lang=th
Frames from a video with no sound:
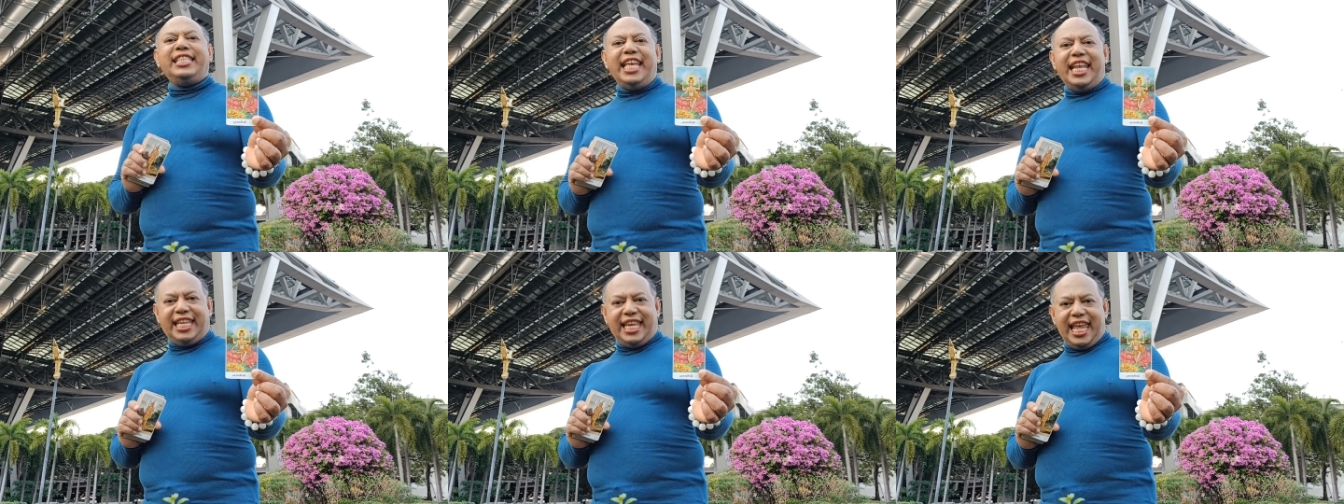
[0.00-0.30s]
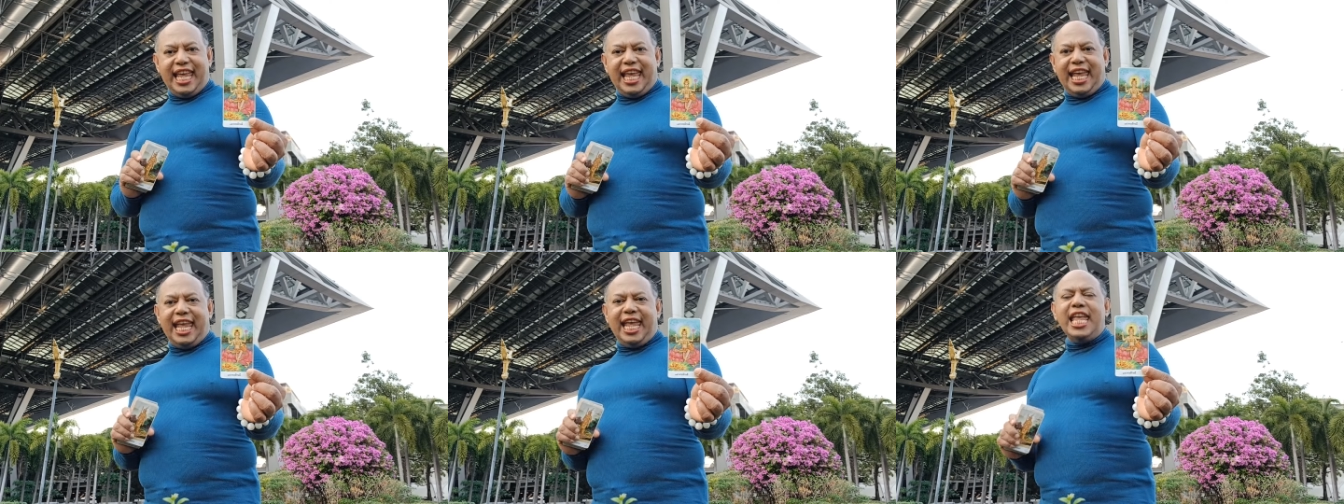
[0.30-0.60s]
เศรษ
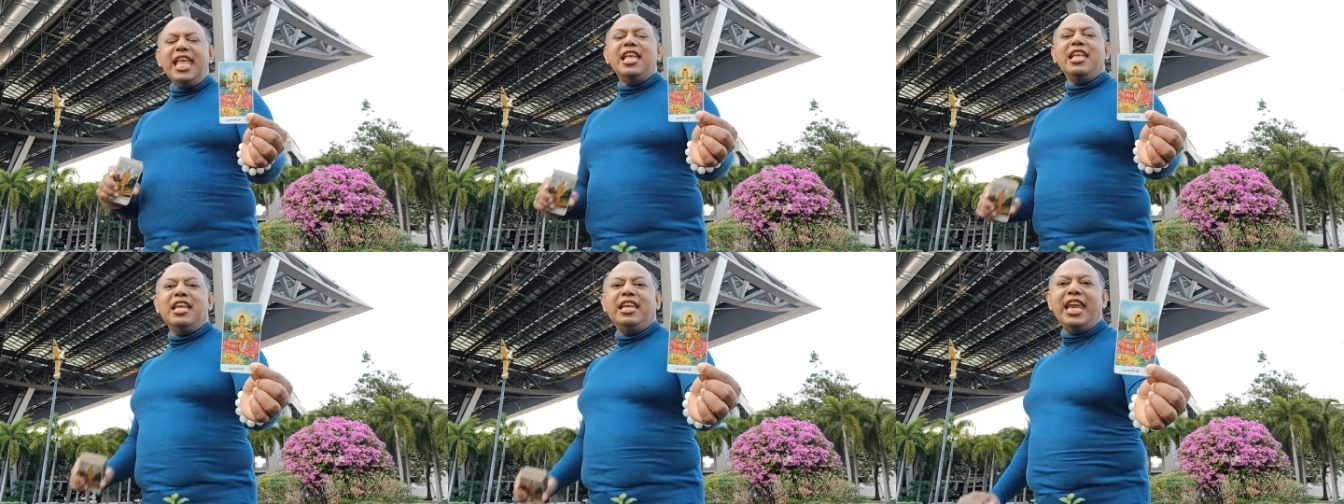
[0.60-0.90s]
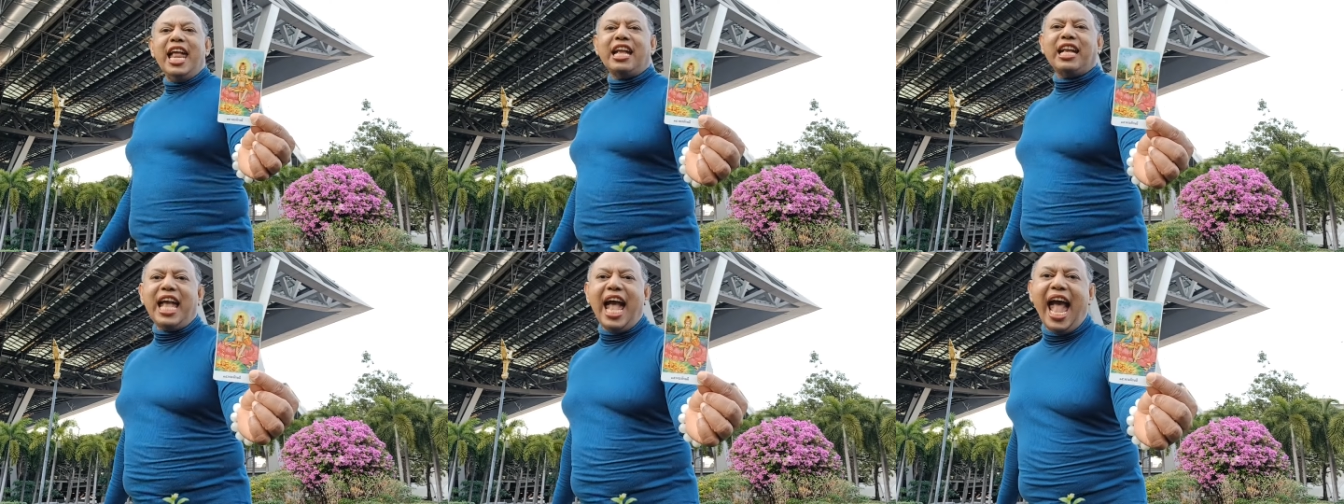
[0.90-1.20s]
ฐี
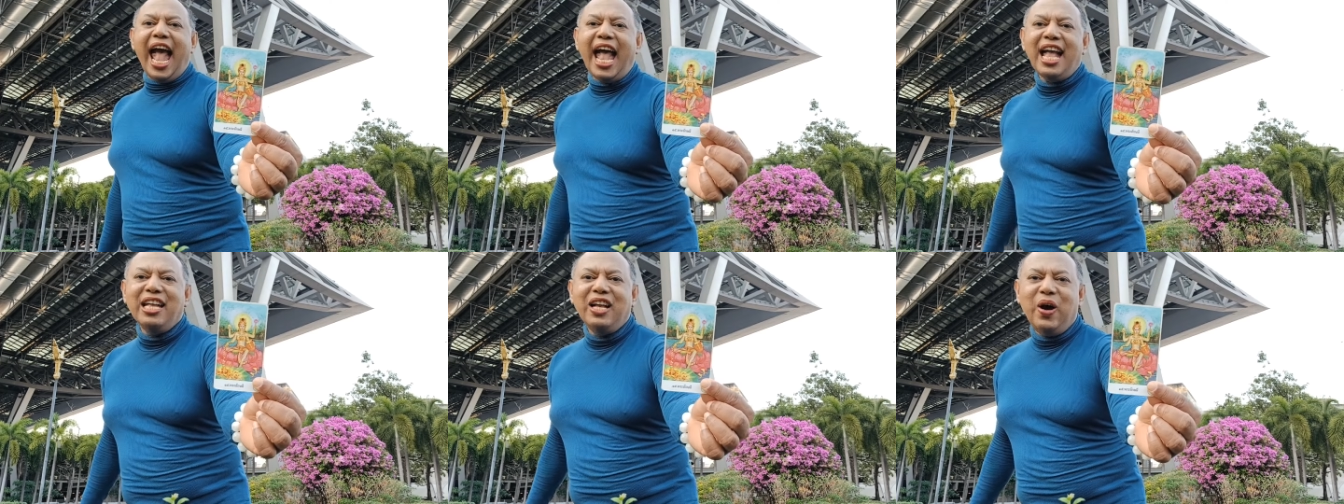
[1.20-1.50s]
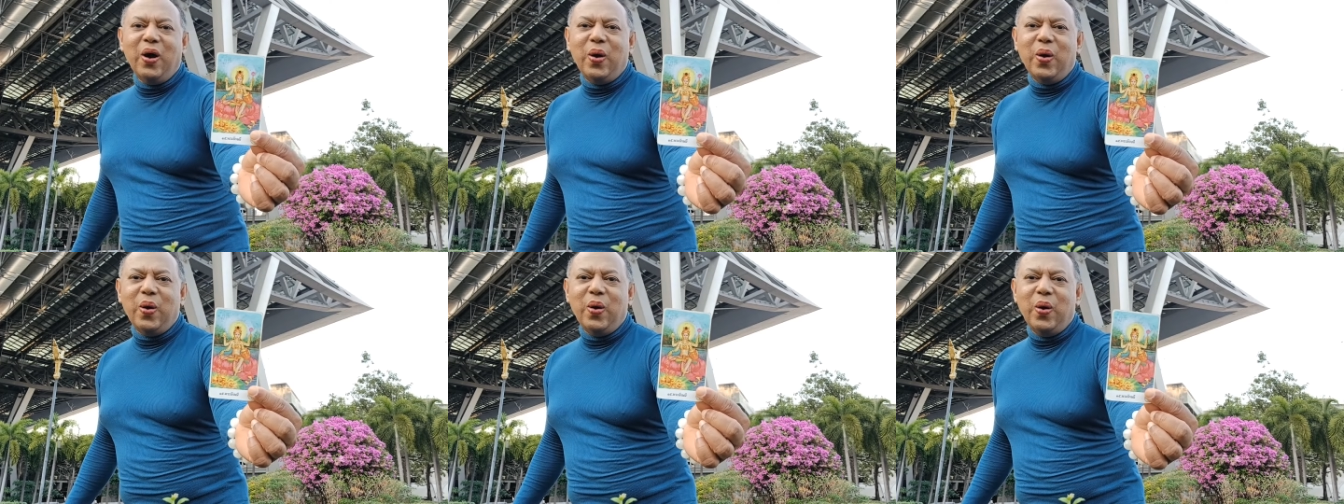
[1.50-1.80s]
นะคะ
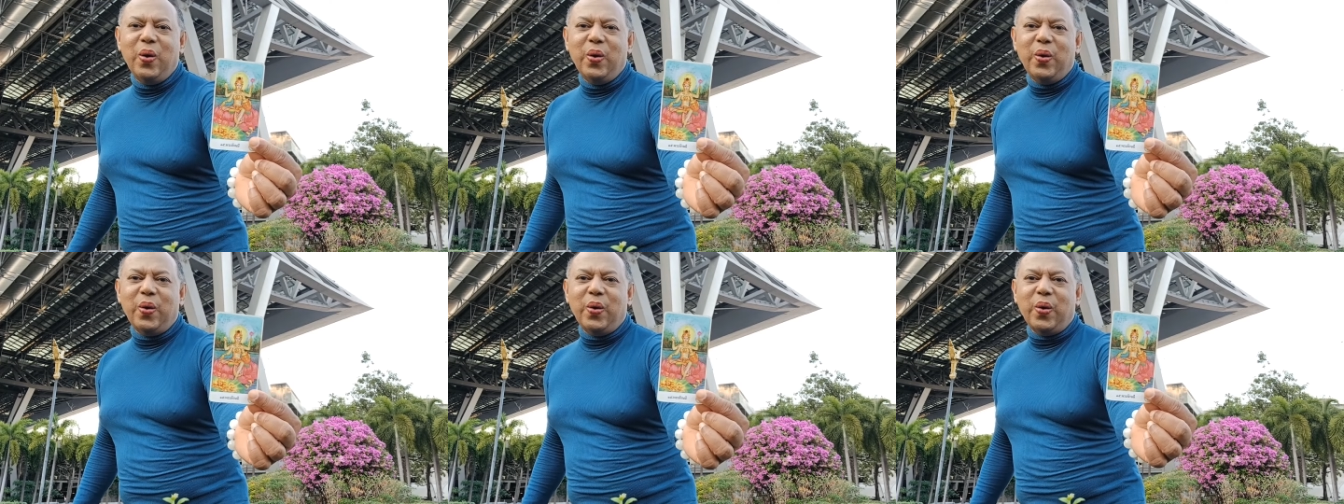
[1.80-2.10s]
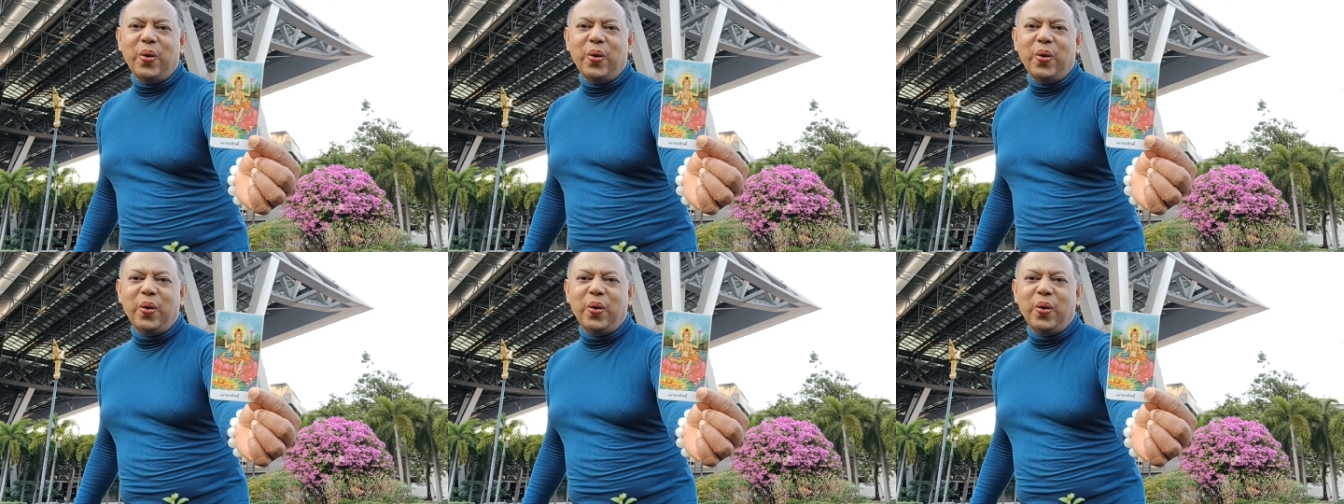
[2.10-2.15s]
โอ้โห